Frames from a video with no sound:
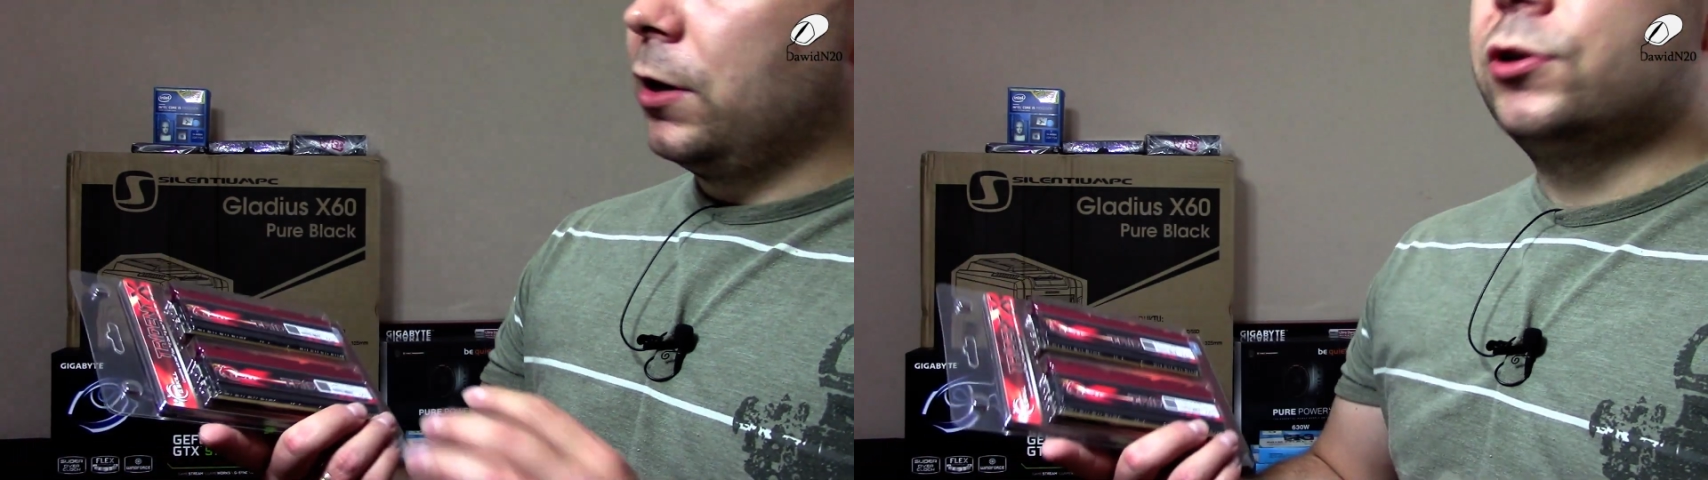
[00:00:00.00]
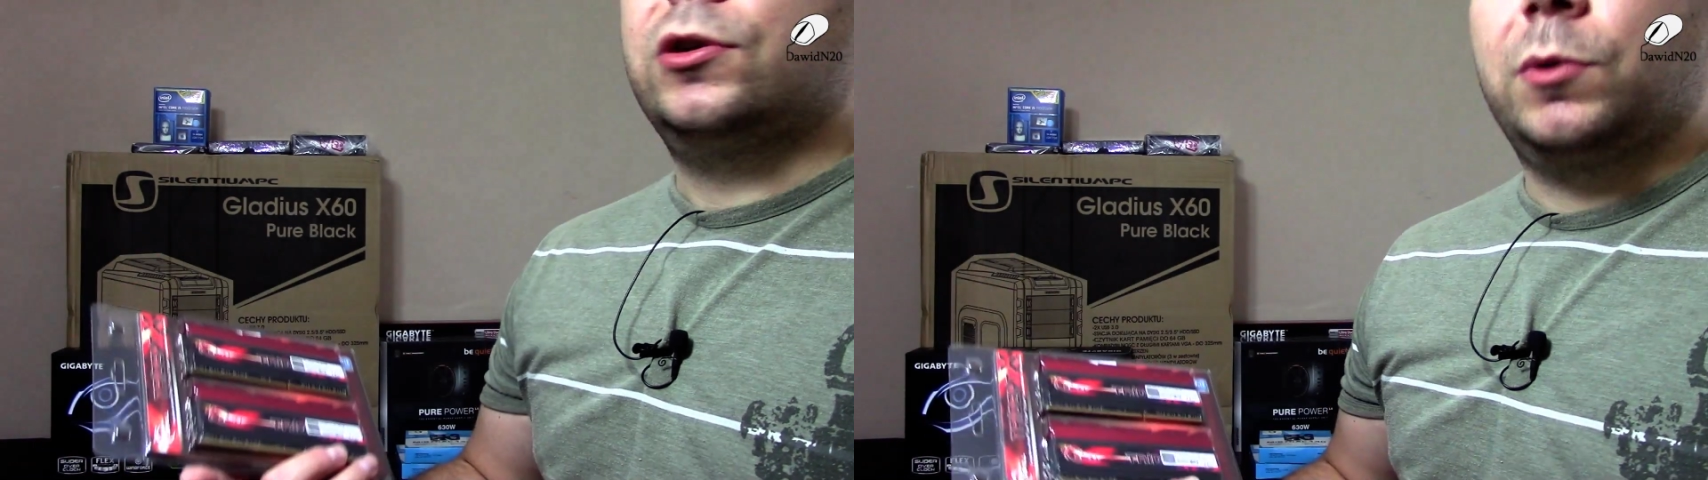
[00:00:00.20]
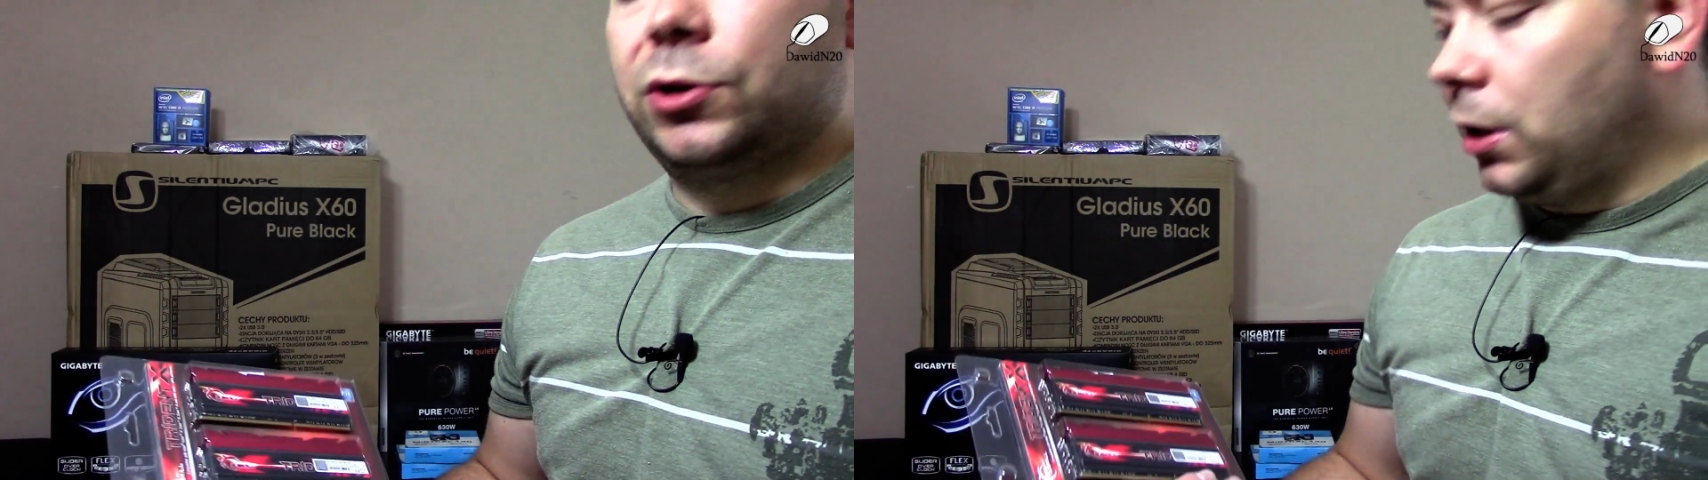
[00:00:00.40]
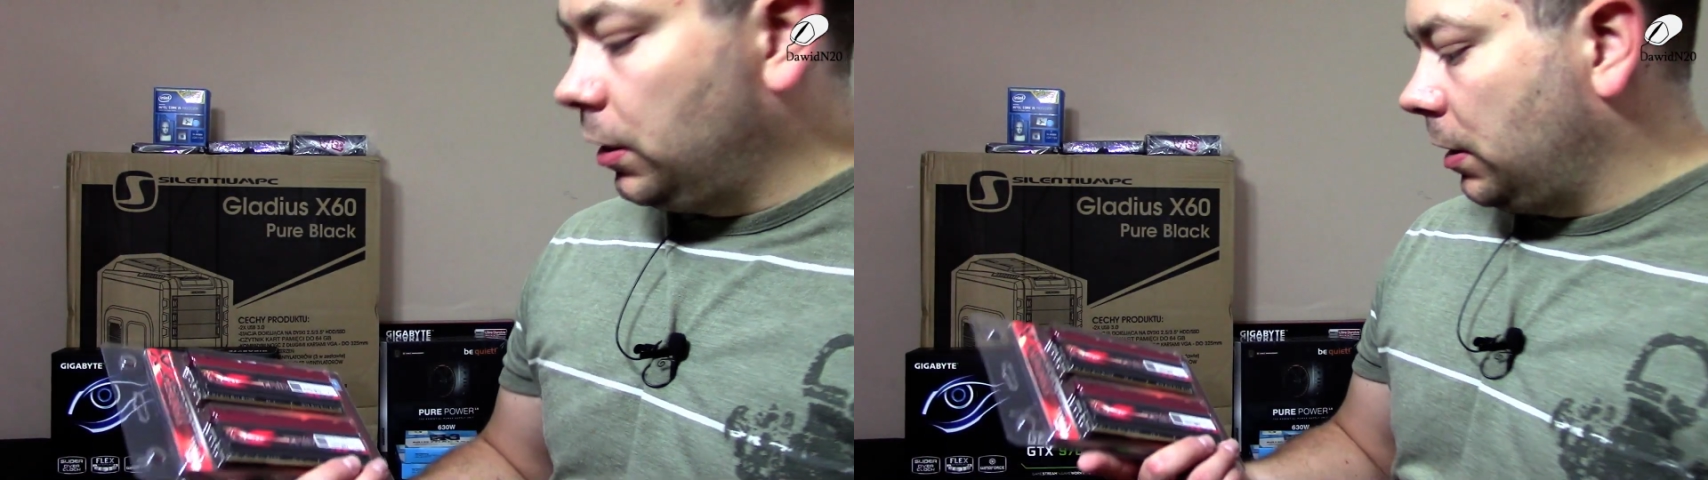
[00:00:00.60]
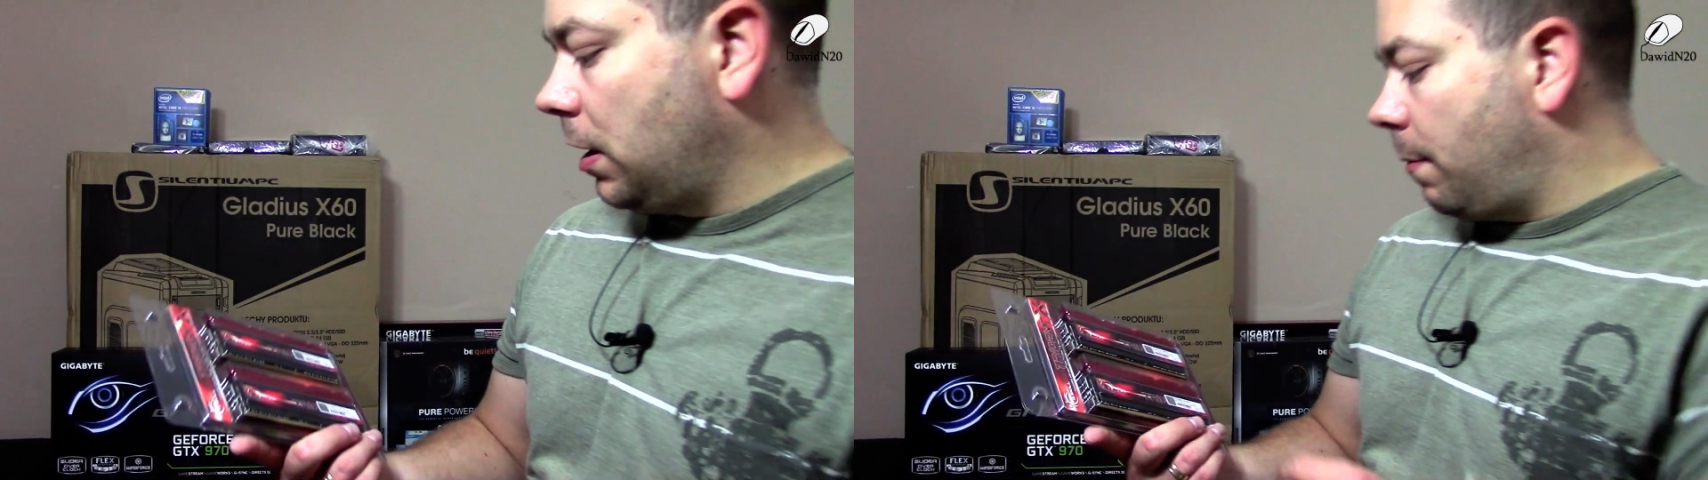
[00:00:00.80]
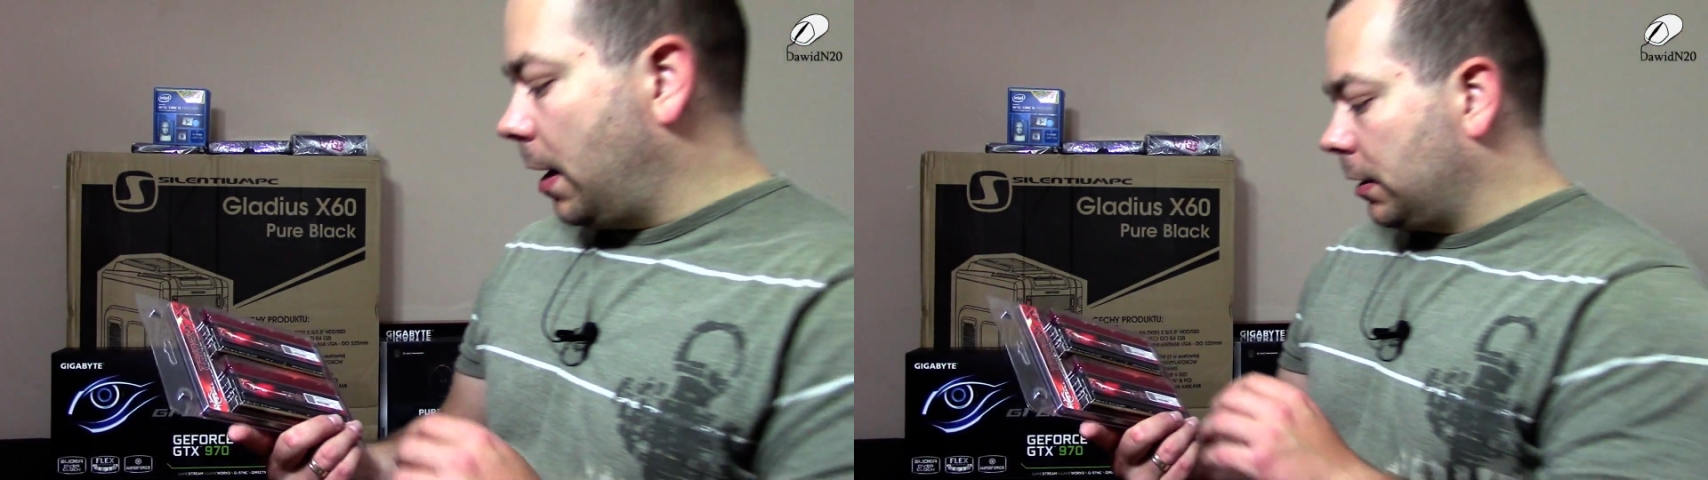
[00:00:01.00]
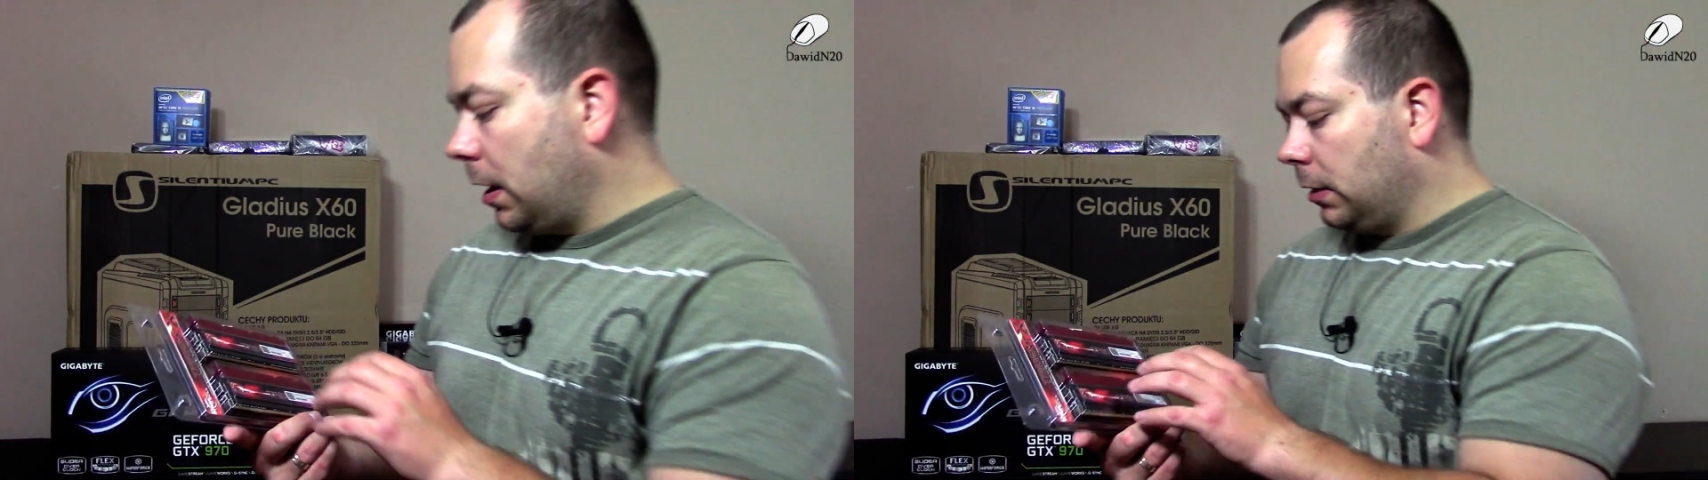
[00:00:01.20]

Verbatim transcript: kości po 4 GB,